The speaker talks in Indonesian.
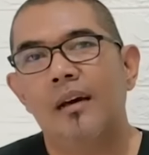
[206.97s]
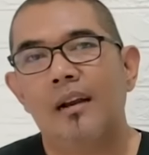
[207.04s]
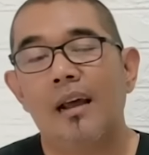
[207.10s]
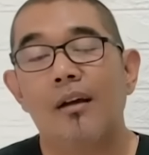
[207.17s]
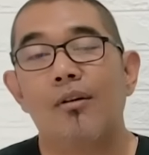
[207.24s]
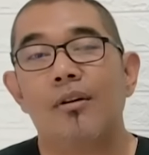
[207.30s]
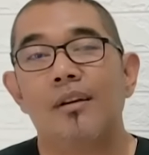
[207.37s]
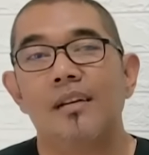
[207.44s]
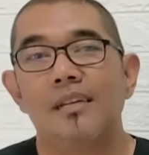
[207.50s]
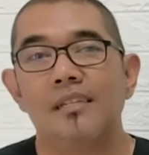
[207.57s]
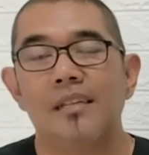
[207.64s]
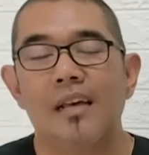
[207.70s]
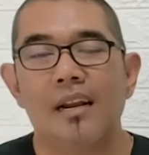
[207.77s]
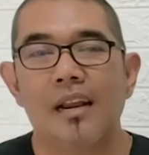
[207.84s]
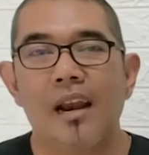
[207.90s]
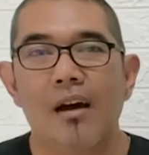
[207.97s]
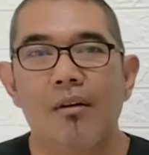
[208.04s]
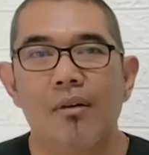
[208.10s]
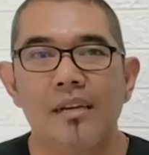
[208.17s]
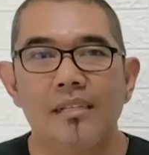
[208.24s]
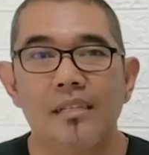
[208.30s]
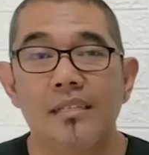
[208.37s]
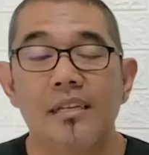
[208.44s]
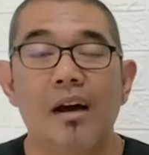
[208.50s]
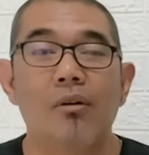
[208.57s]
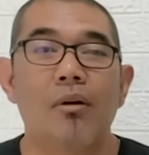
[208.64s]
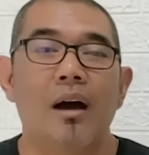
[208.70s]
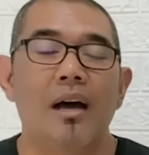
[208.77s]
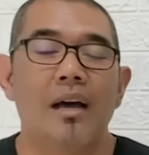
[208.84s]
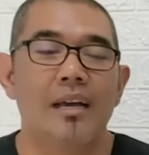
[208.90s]
Rakornas Relawan
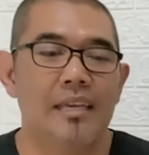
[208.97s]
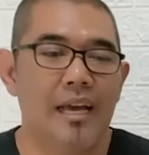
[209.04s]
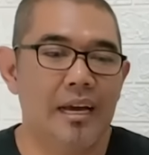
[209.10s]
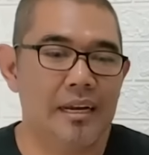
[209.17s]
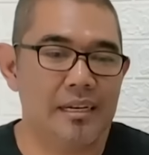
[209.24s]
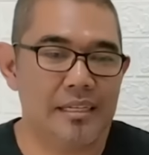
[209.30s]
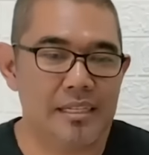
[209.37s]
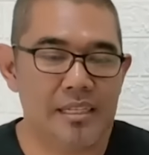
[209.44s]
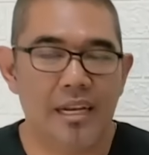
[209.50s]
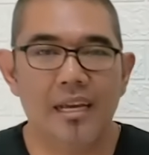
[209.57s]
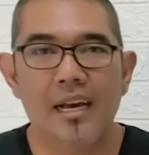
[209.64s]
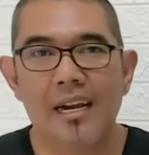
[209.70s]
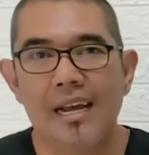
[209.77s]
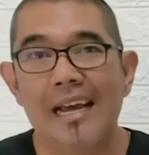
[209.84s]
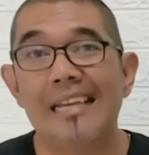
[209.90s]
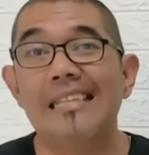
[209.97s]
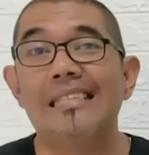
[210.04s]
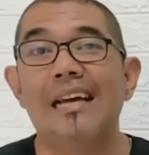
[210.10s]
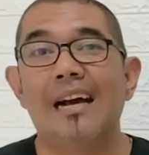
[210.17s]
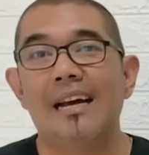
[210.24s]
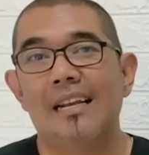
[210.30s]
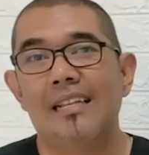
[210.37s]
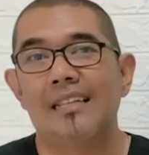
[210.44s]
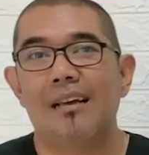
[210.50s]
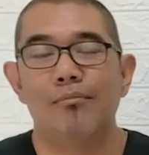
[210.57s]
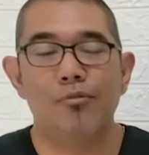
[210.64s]
Sejawa yang diselenggarakan di Jakarta.